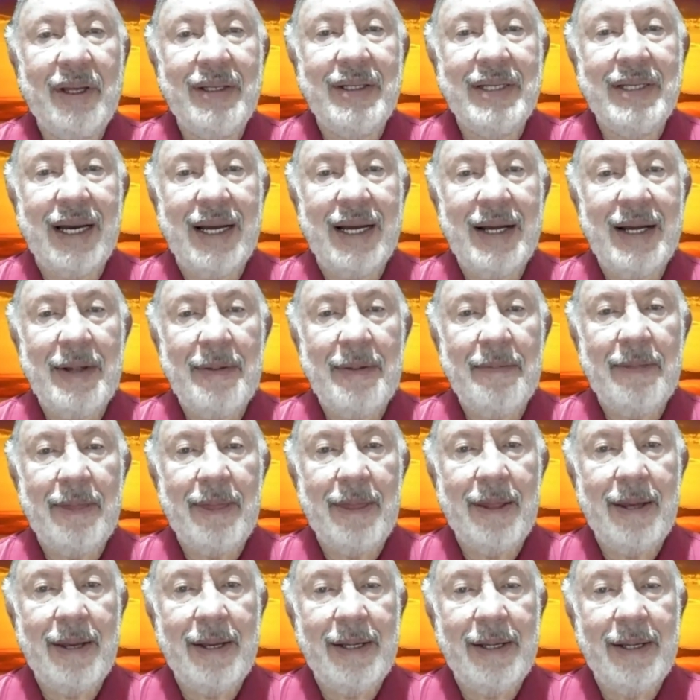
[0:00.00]
Ya,
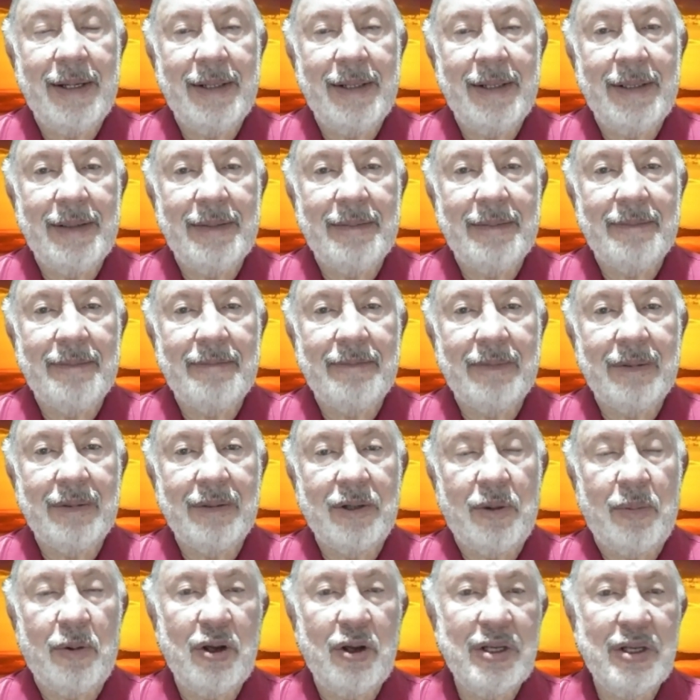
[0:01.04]
eh,
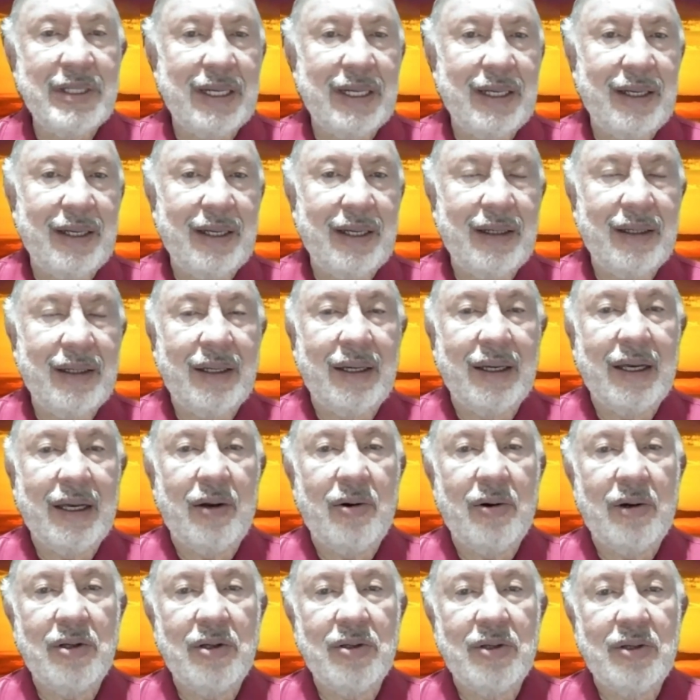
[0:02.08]
como dice
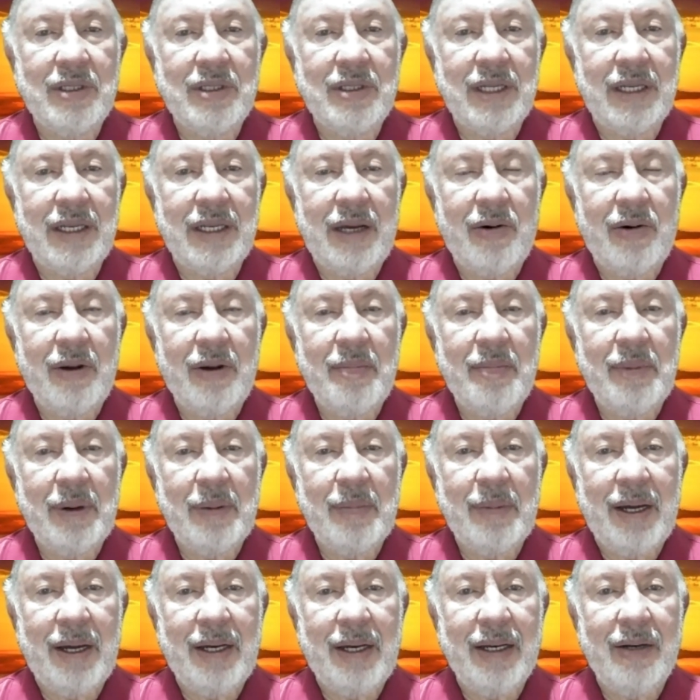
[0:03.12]
aquello que nos enseñaron en
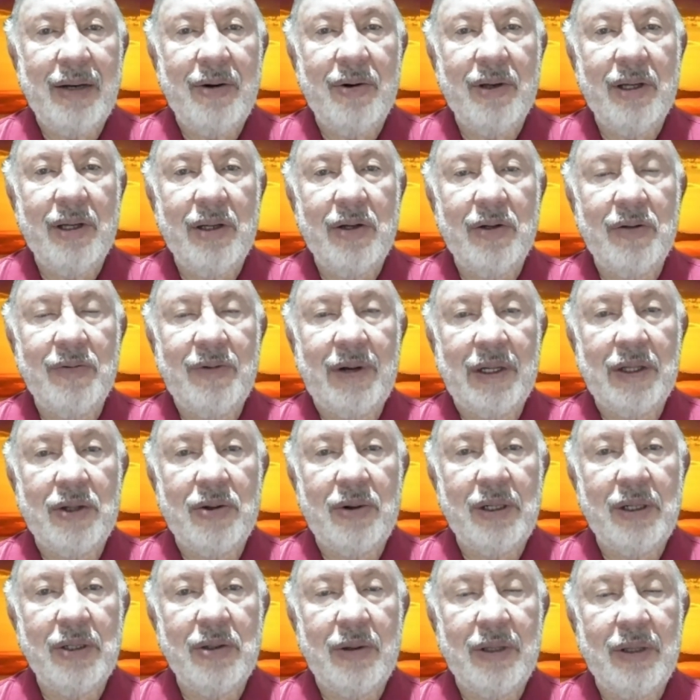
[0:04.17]
primaria, el orden de los
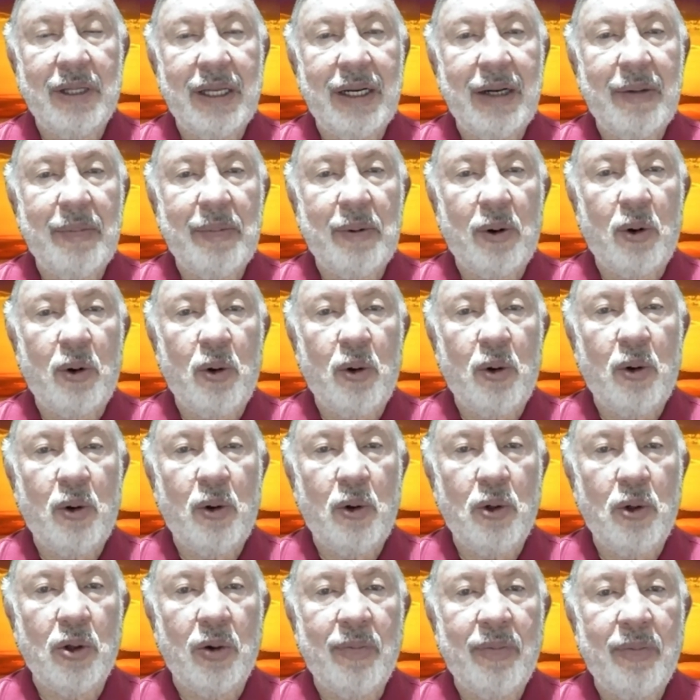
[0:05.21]
factores no altera el
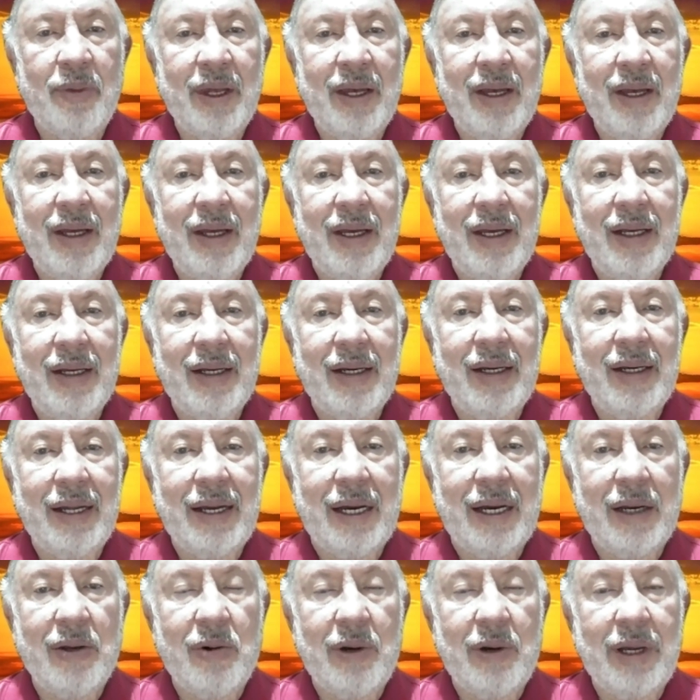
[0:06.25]
producto. Eh,
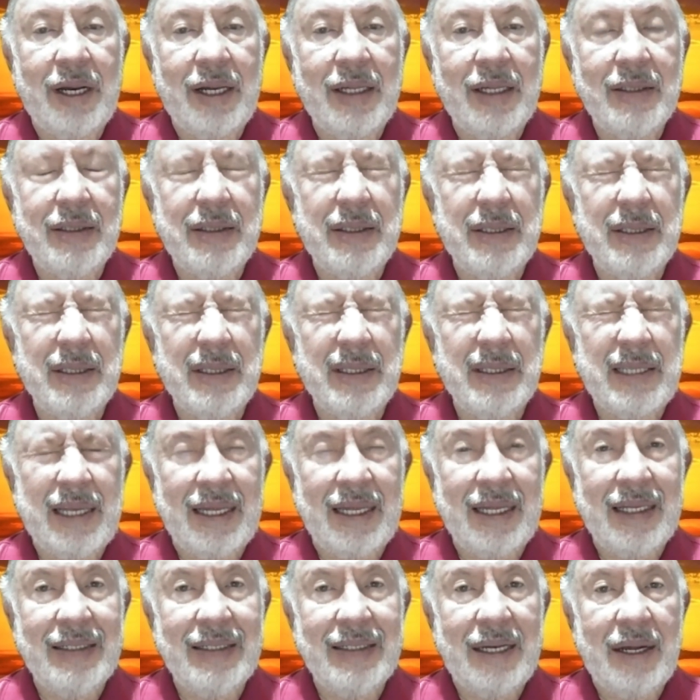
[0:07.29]
Ricardo Jerez se
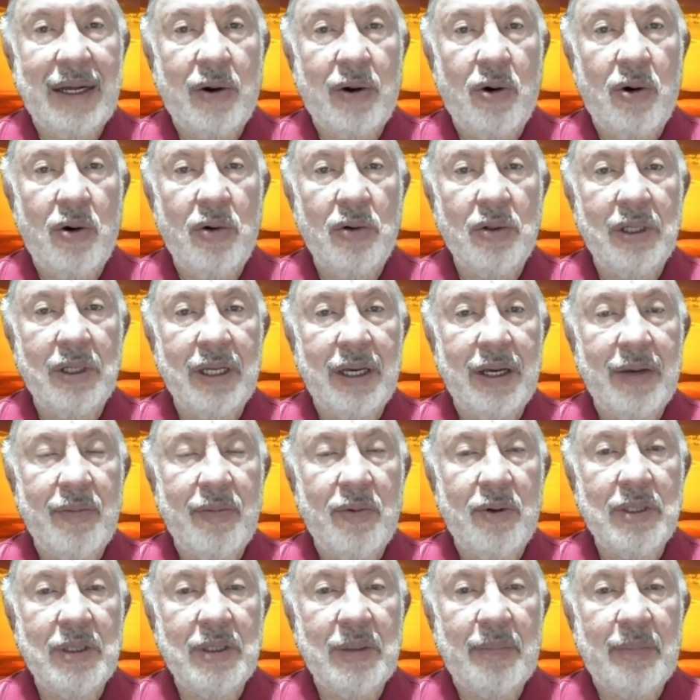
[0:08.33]
desligó de
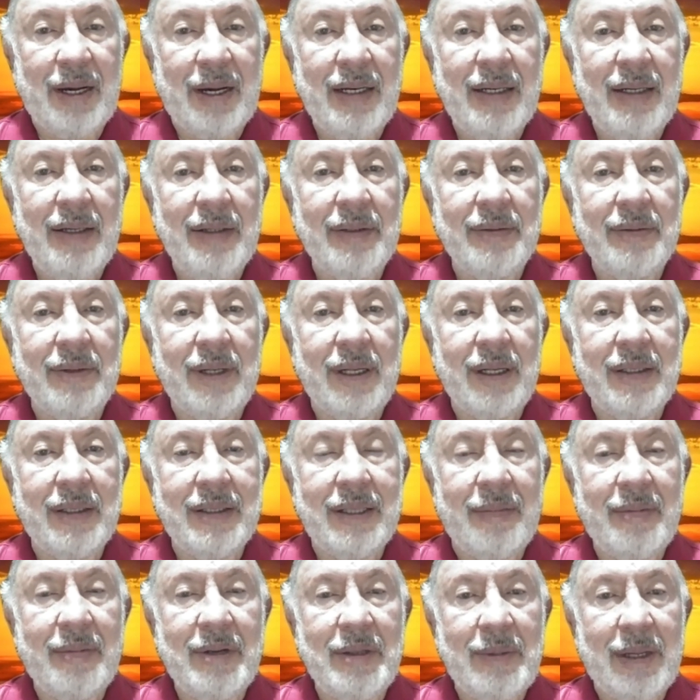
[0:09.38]
Municipal esta
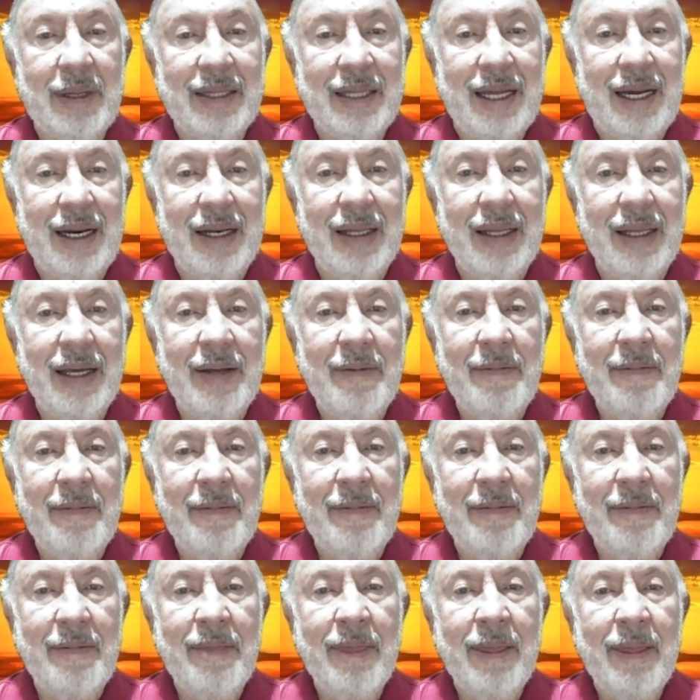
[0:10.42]
misma tarde
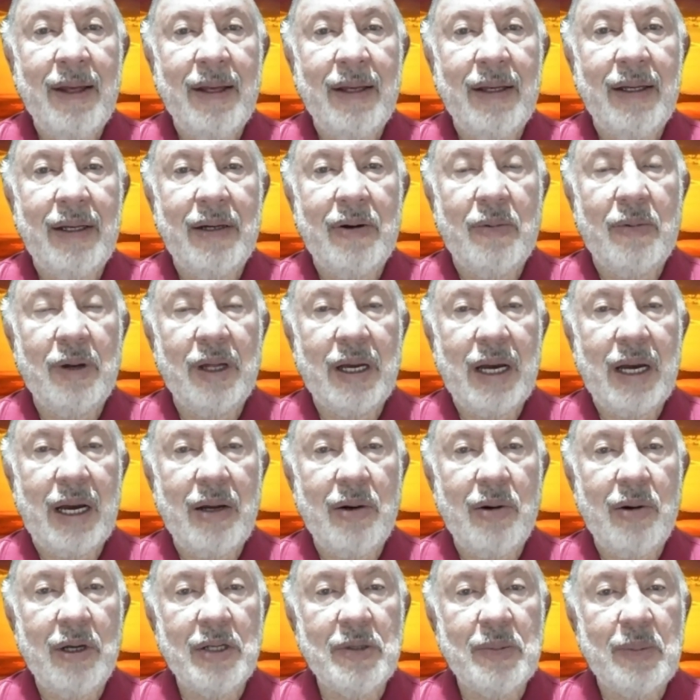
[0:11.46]
el comunicado
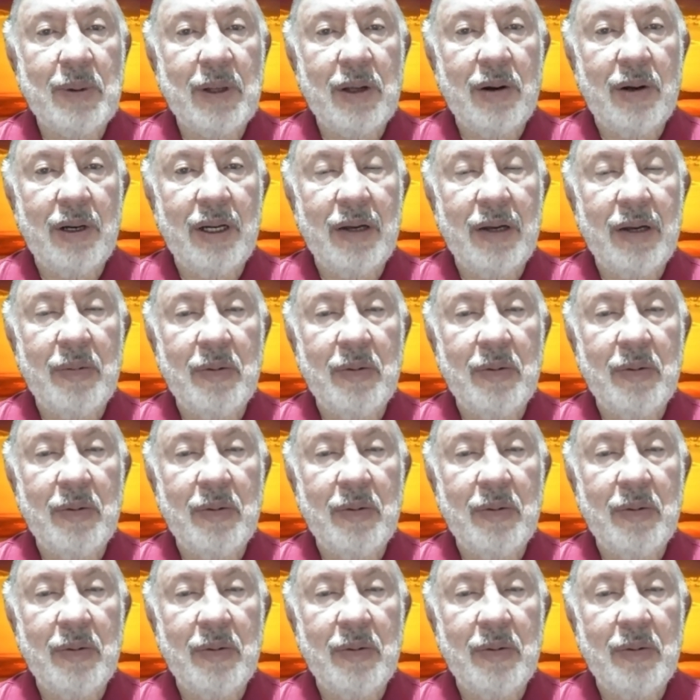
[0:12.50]
lo expidió el equipo